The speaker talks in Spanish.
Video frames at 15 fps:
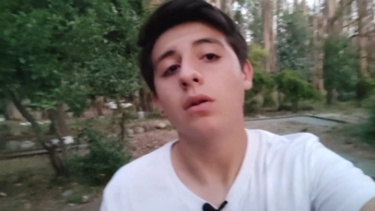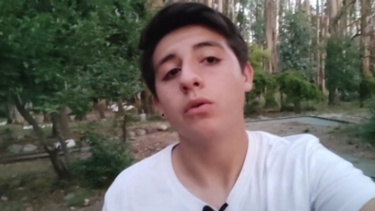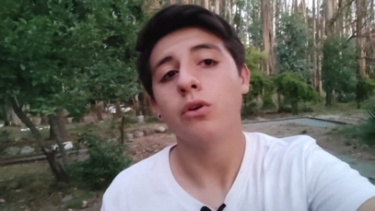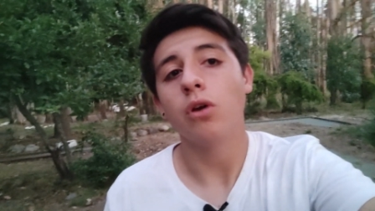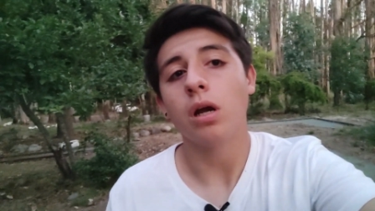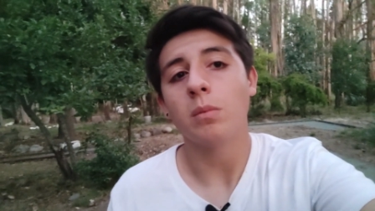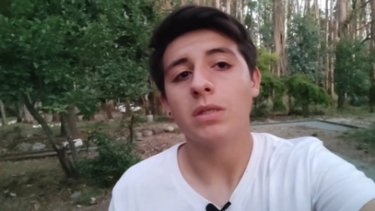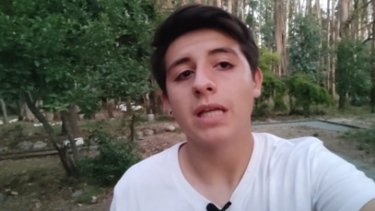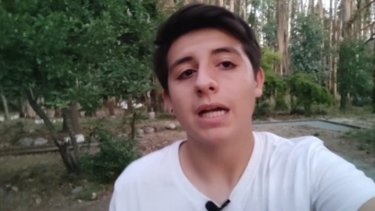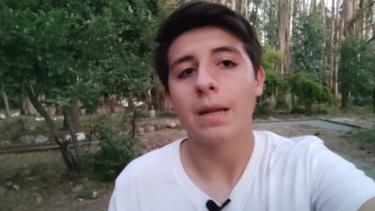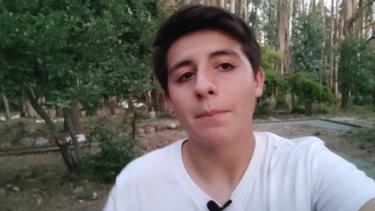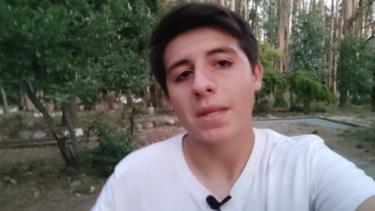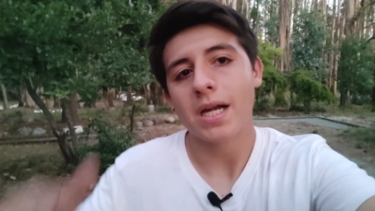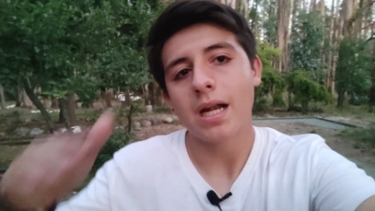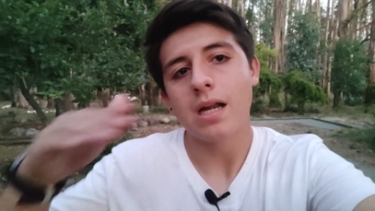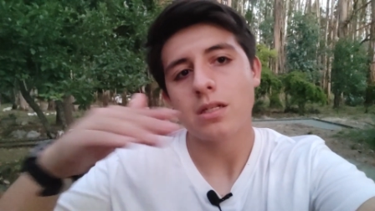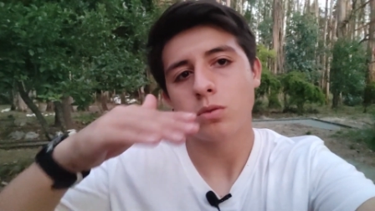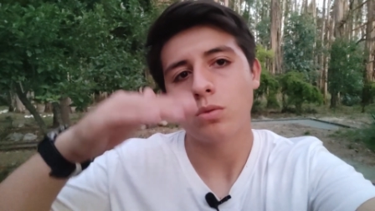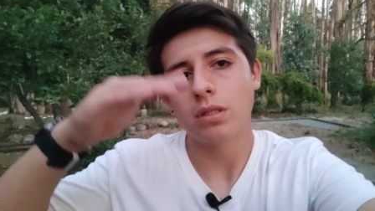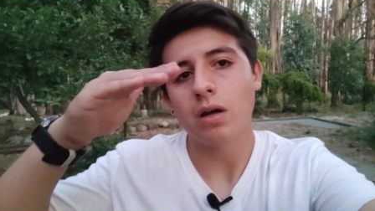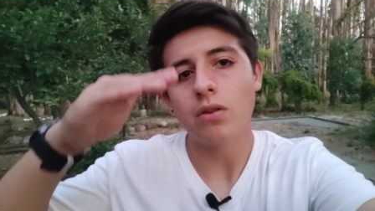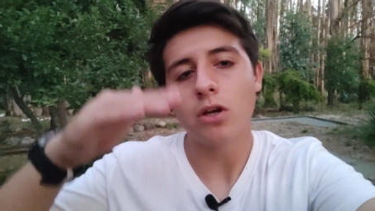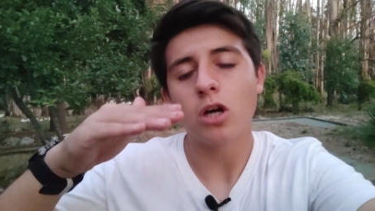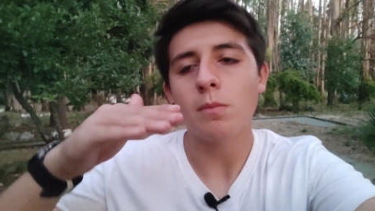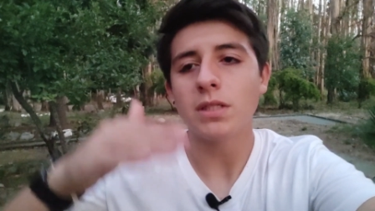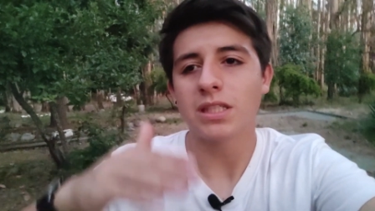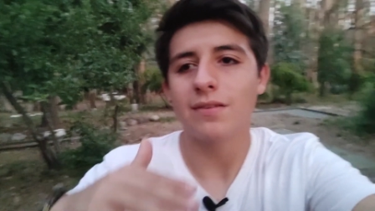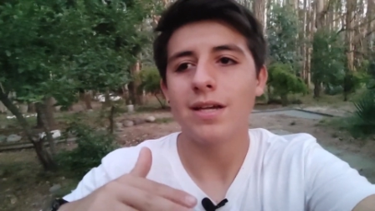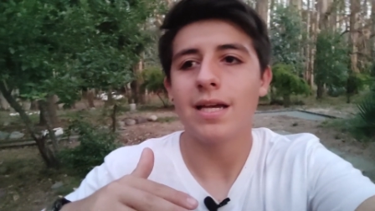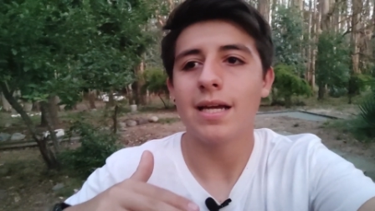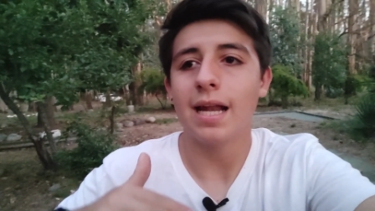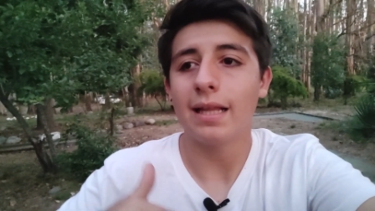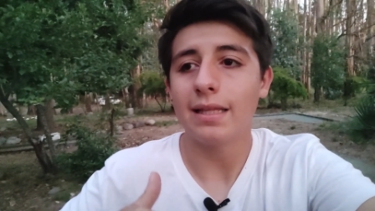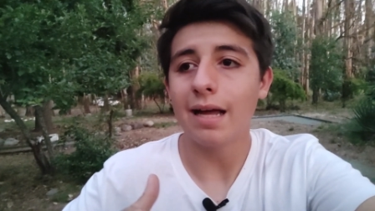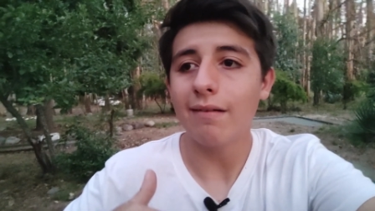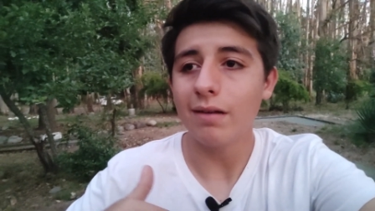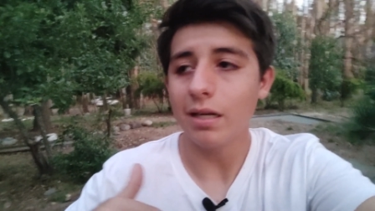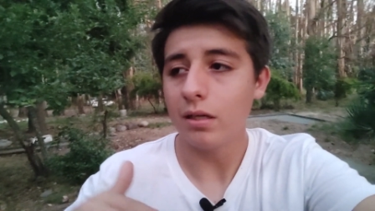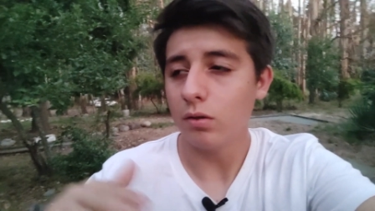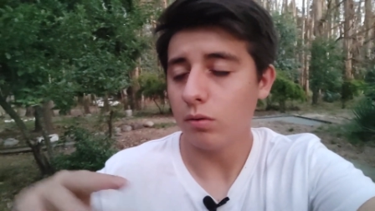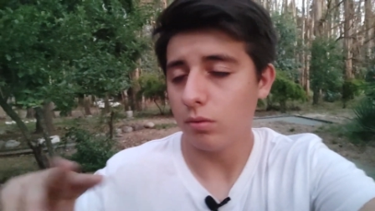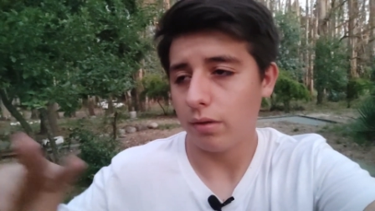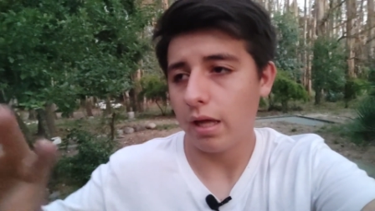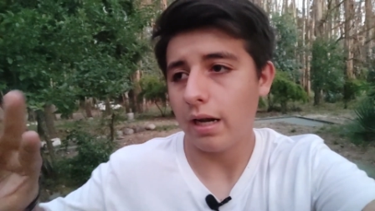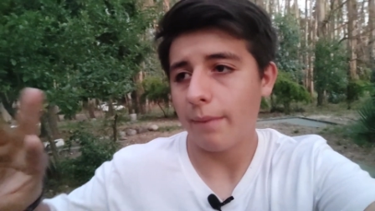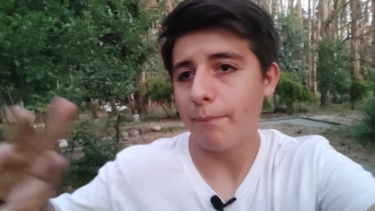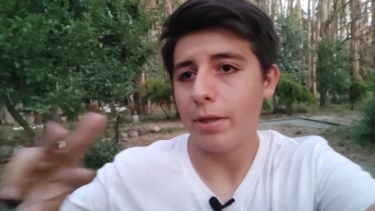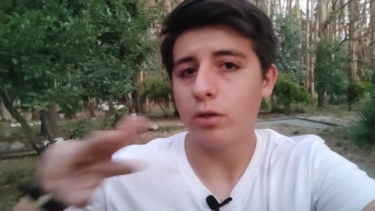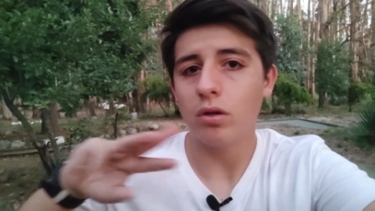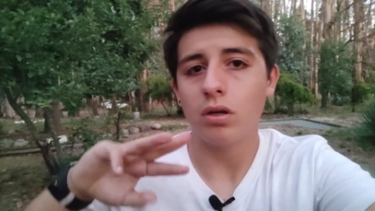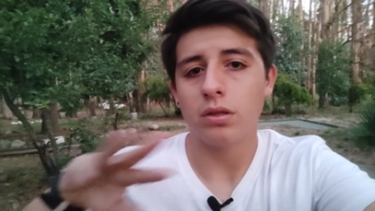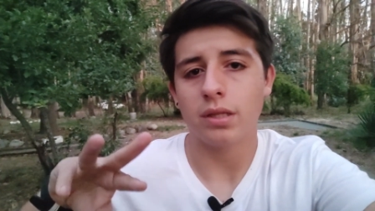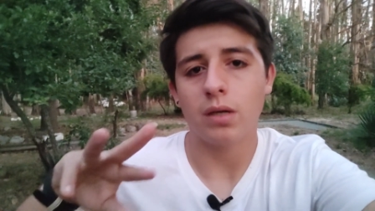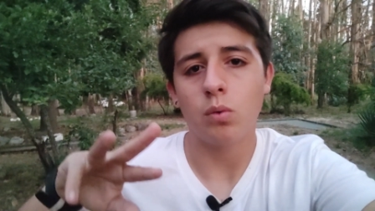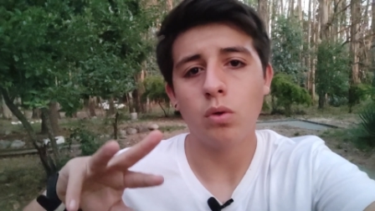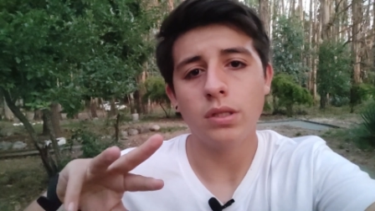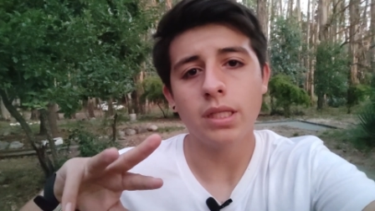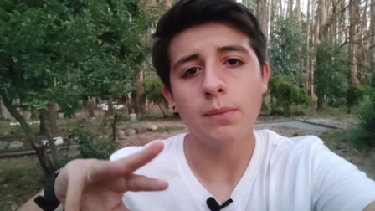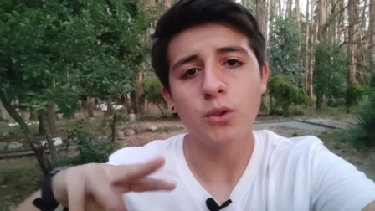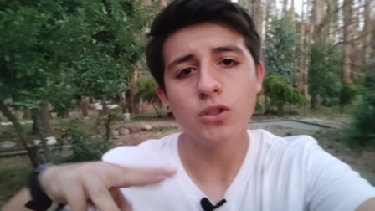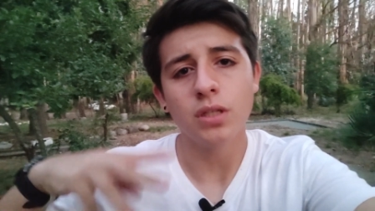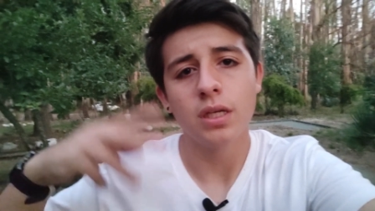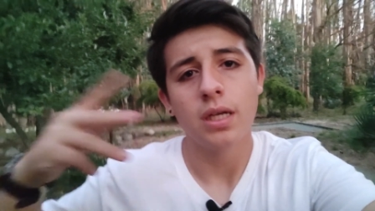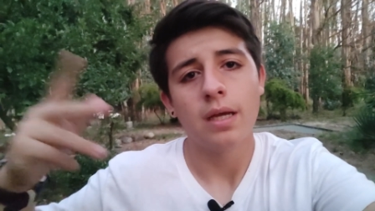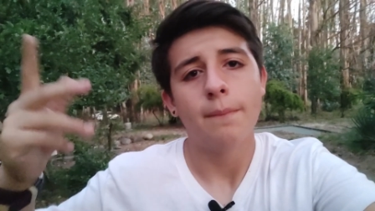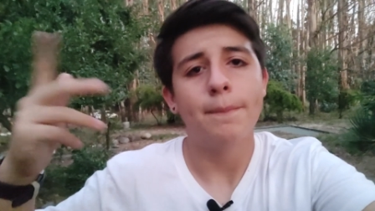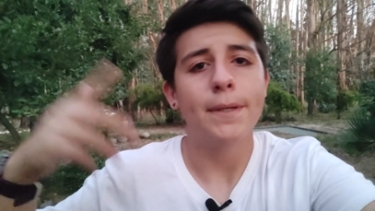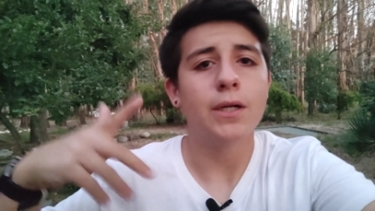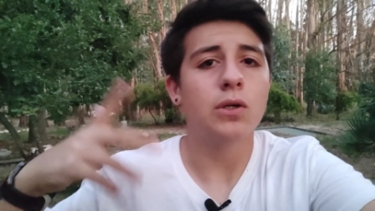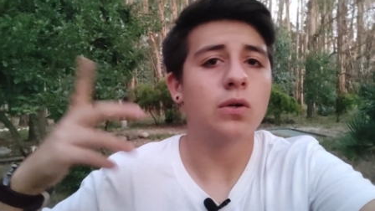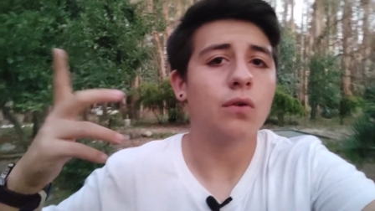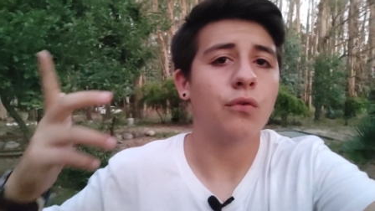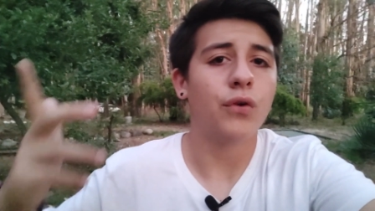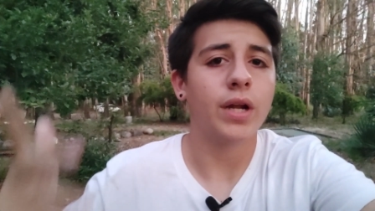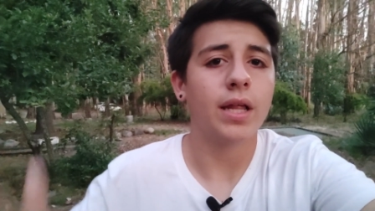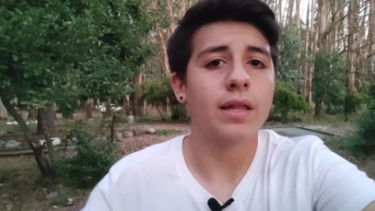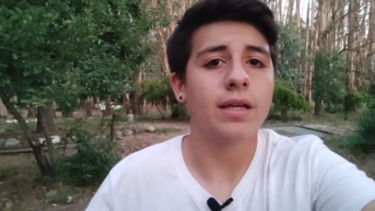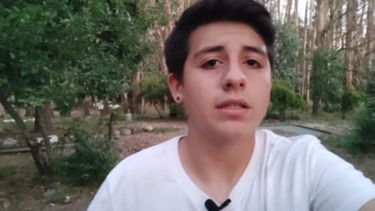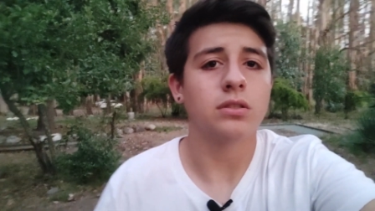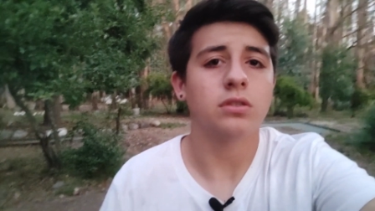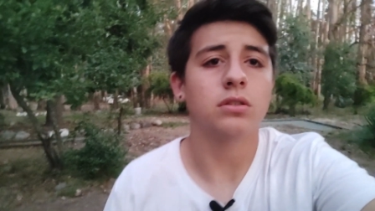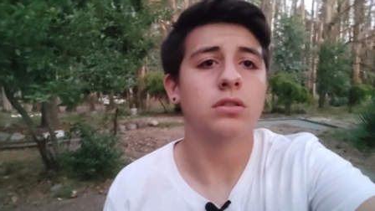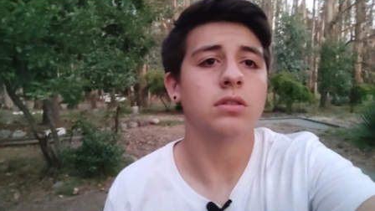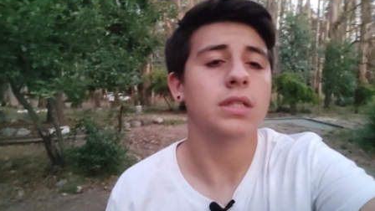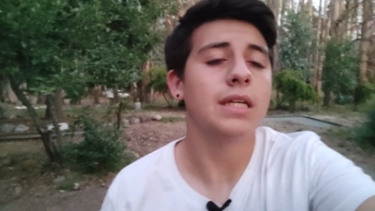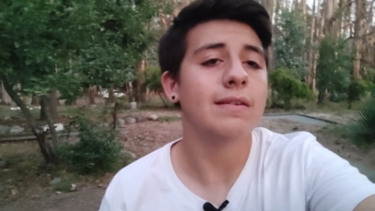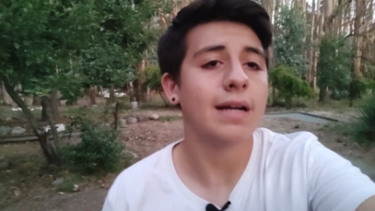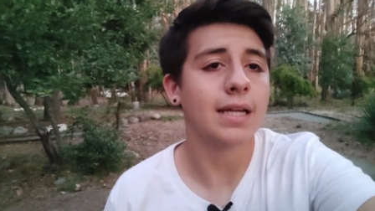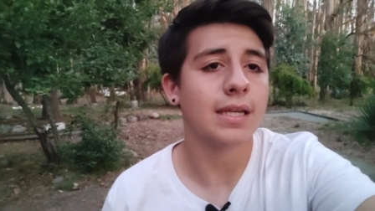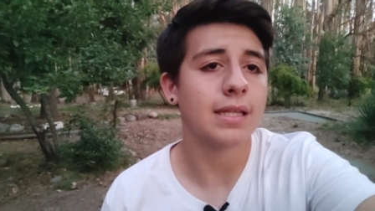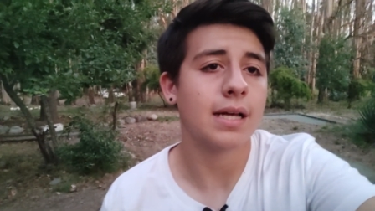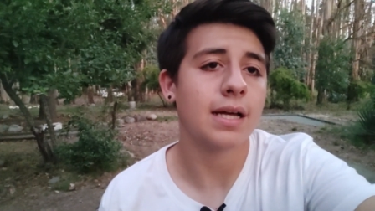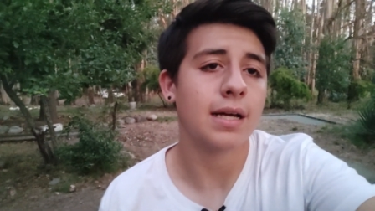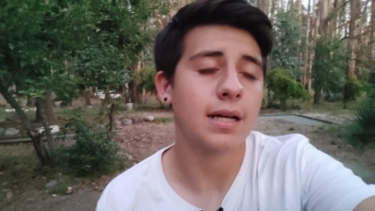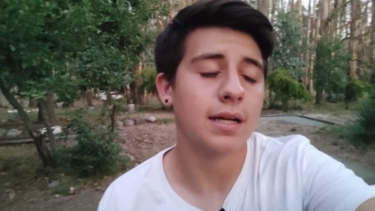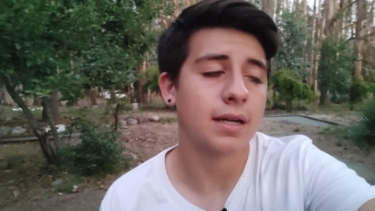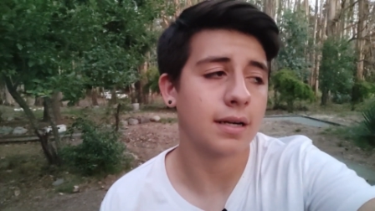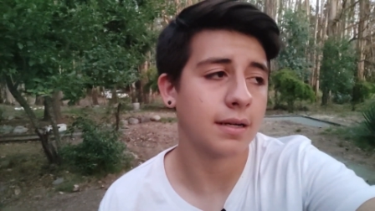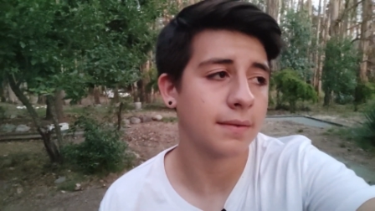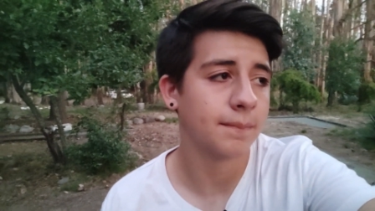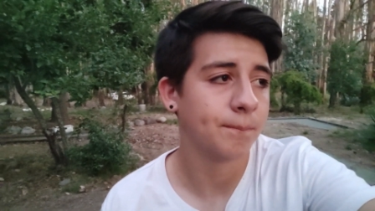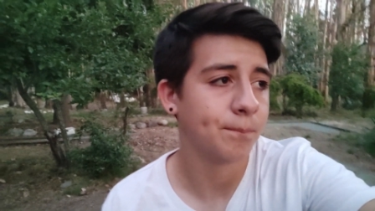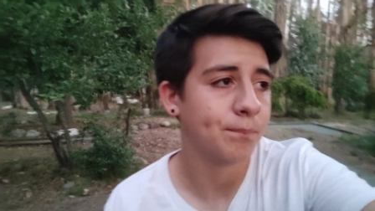Lo único que podía cambiar era el resultado de cómo se veía la tabla eh, respecto a los tres últimos, pero fuera de eso iba a quedar